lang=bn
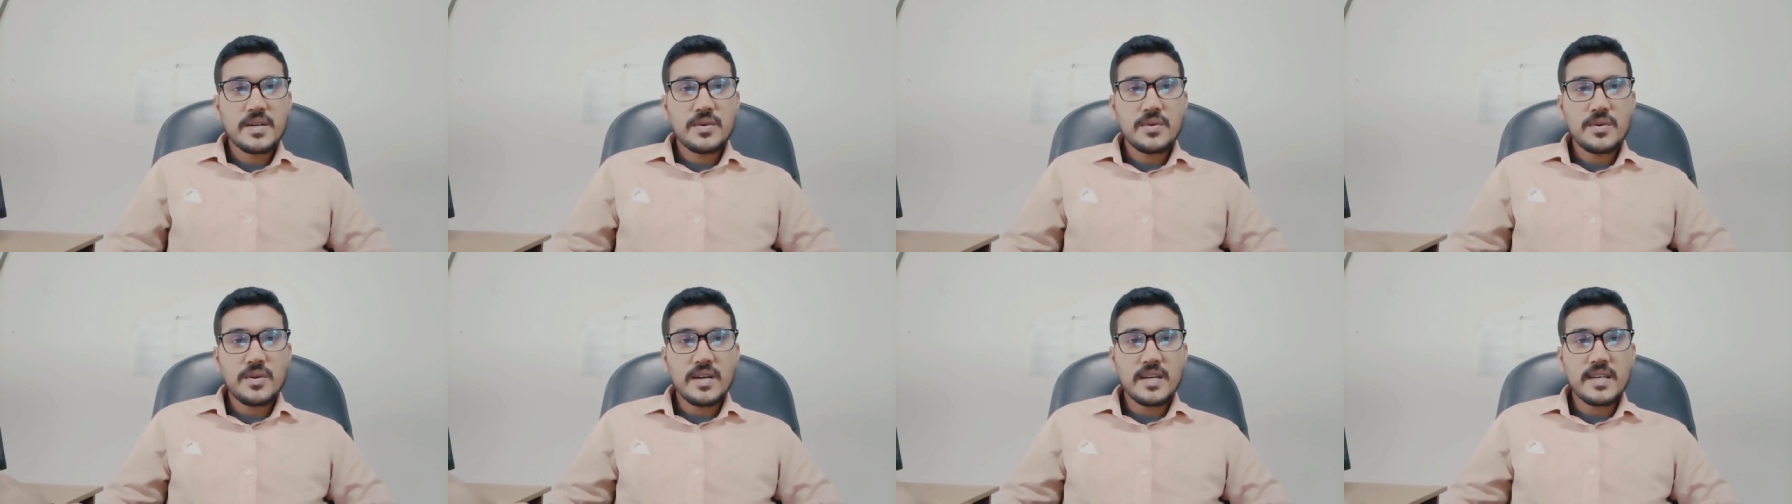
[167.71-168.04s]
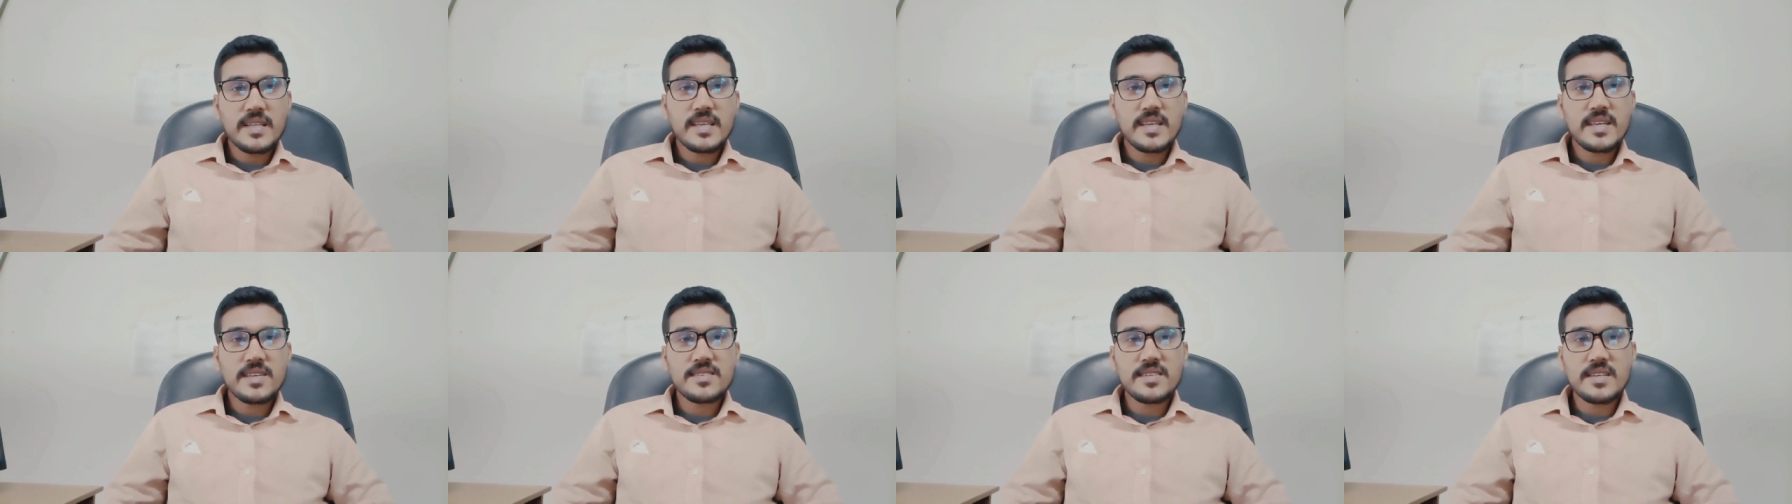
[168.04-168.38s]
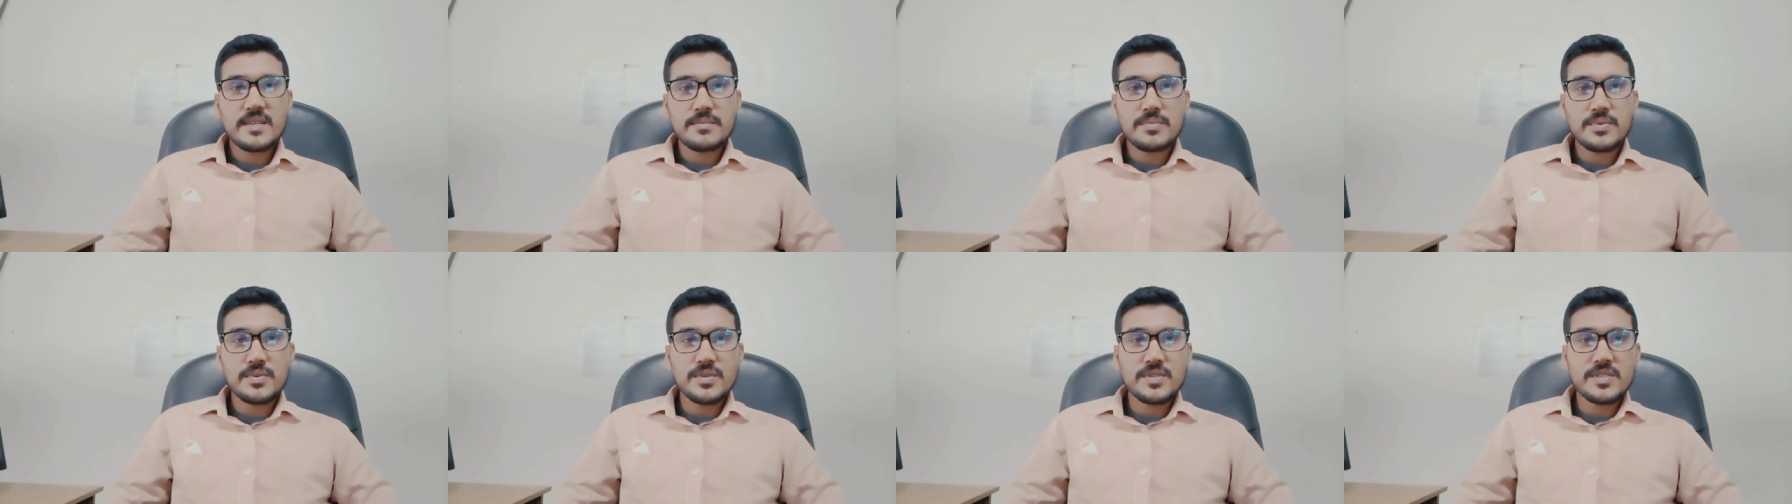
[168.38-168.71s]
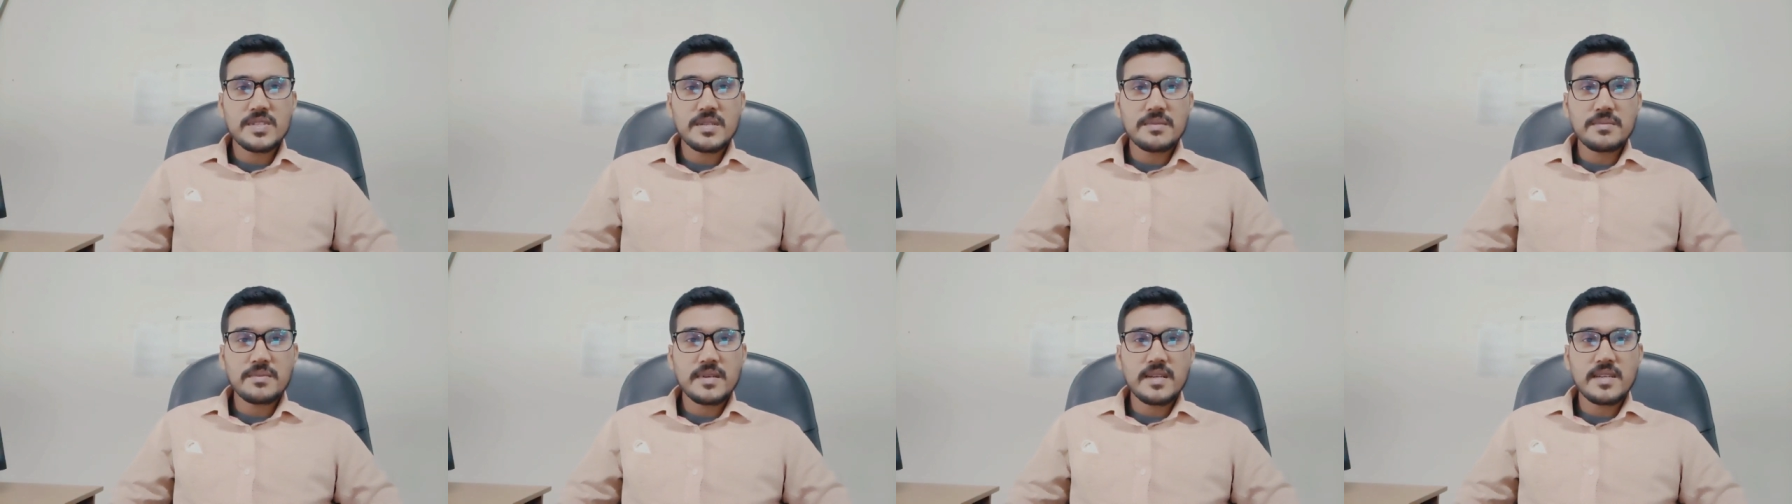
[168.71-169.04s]
ওয়াইটিং দেন ফোর
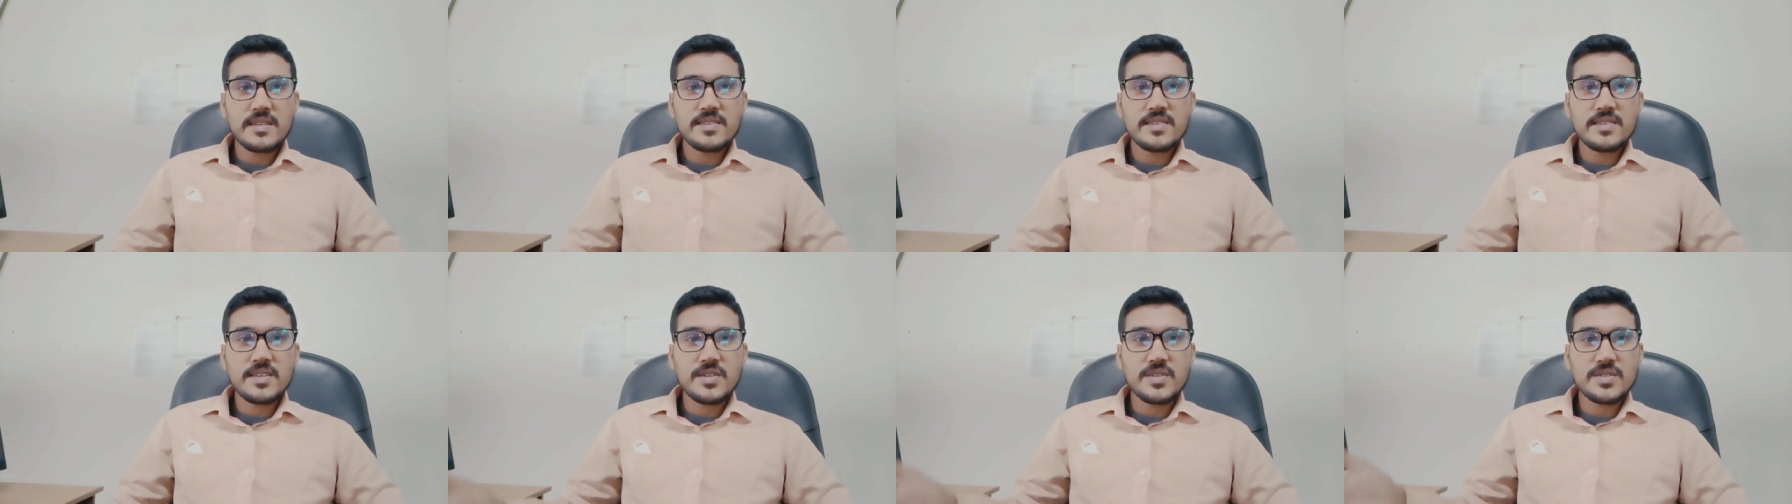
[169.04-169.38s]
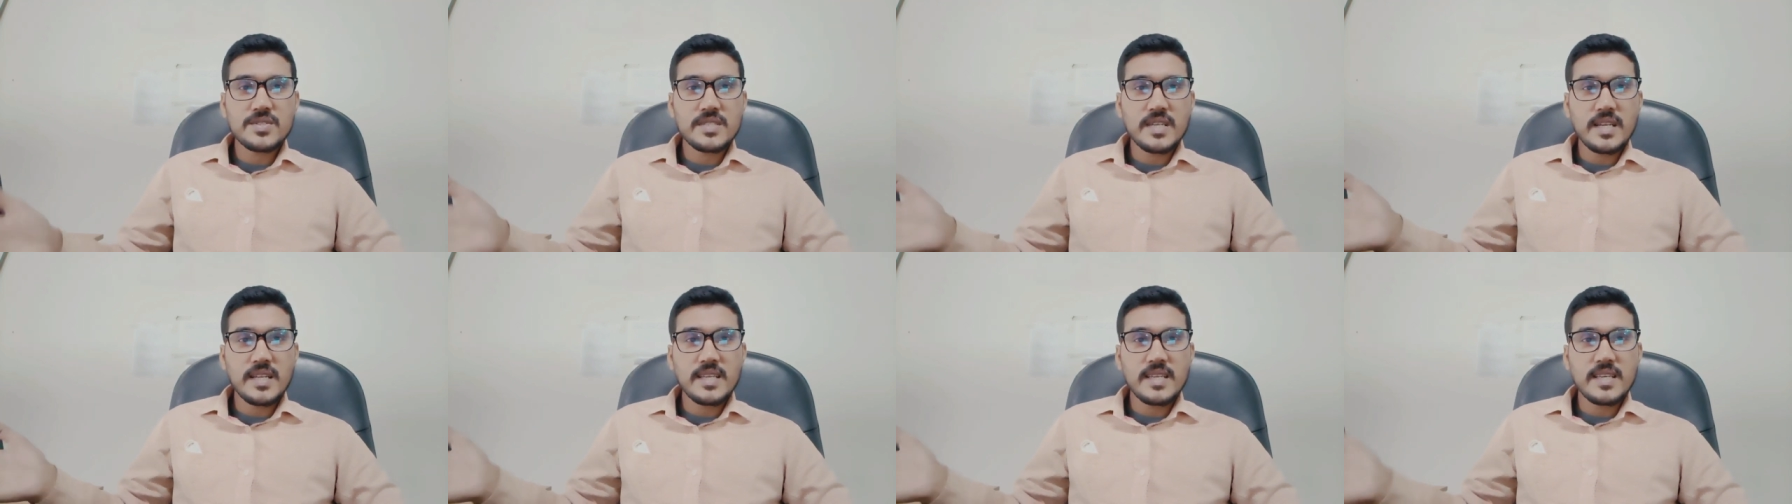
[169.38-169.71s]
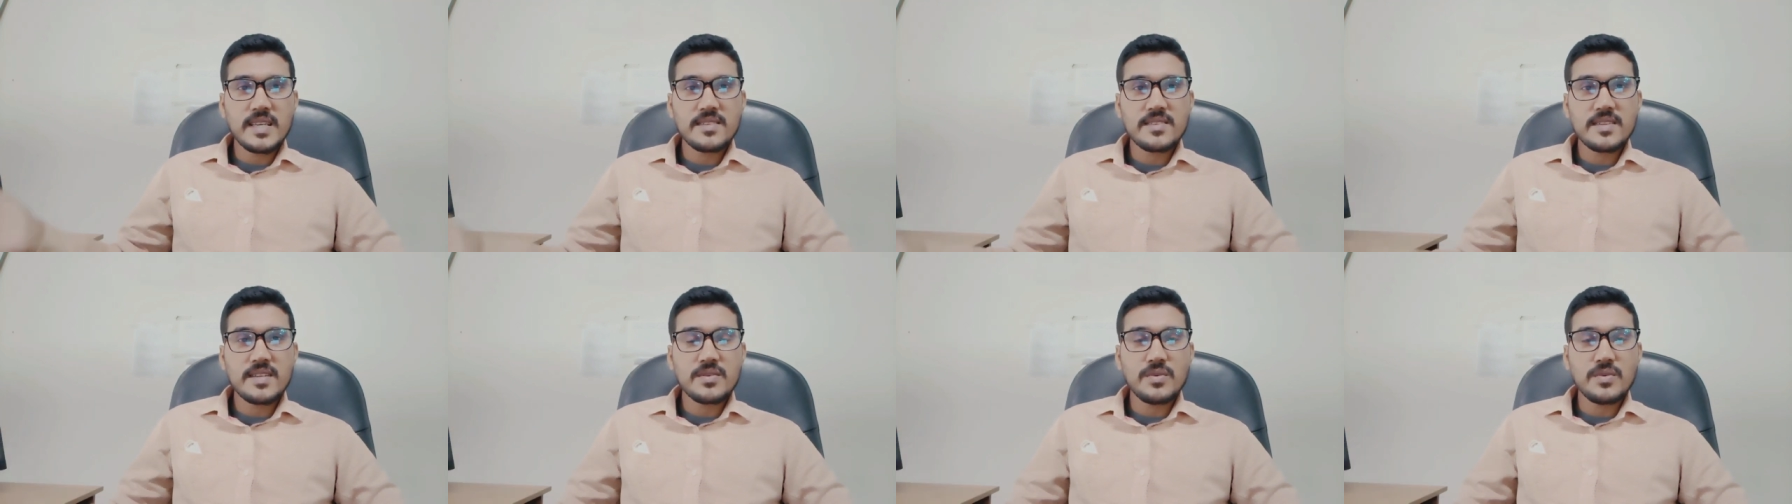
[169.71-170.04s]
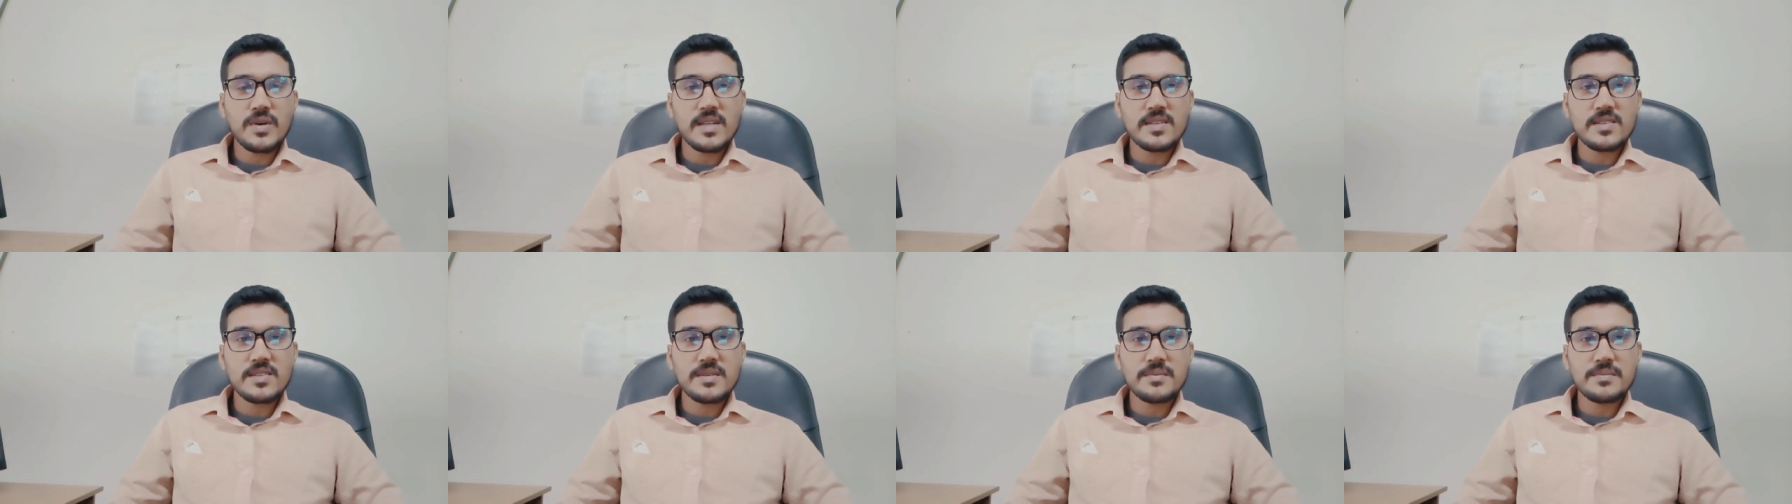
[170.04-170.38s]
জিপিএল এ দেন
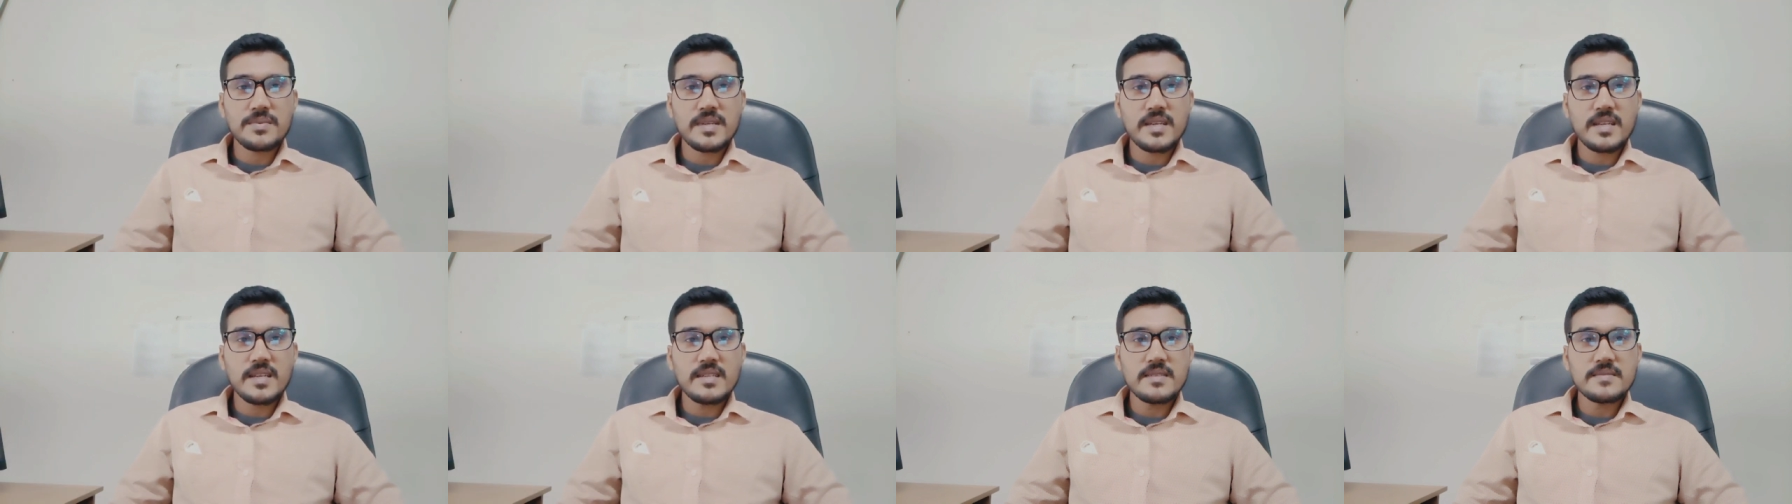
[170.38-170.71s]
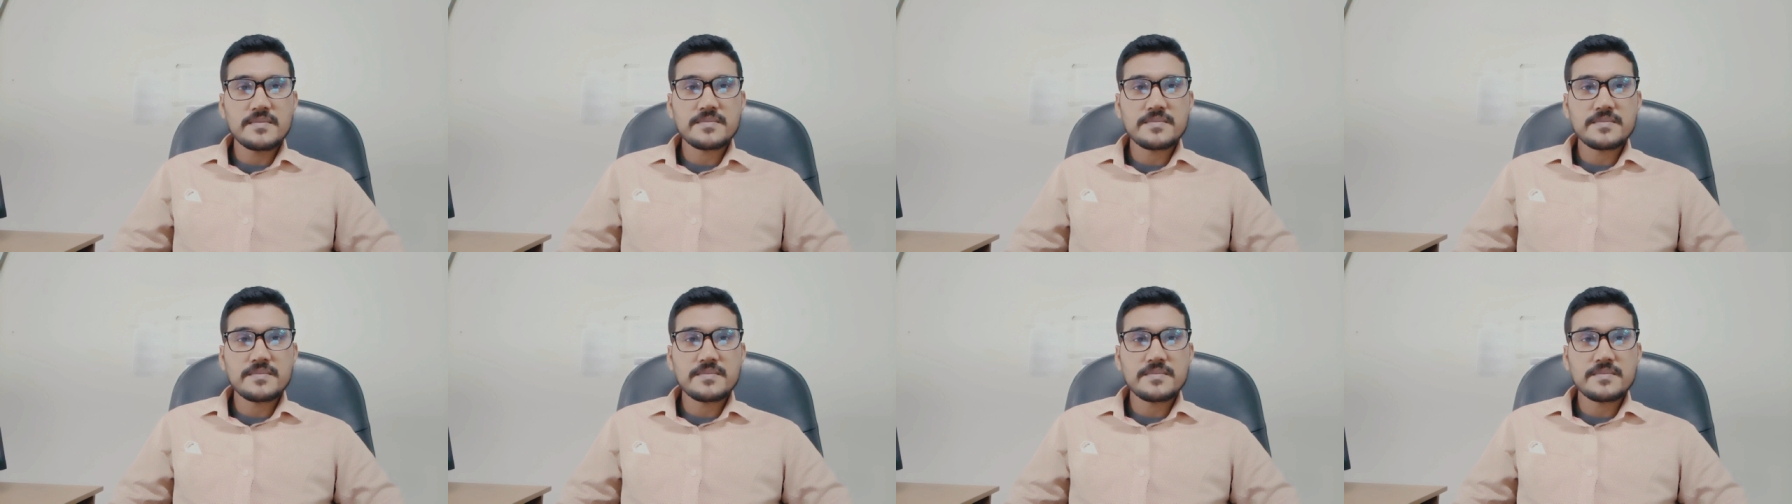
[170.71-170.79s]
ওয়ান জিপিএল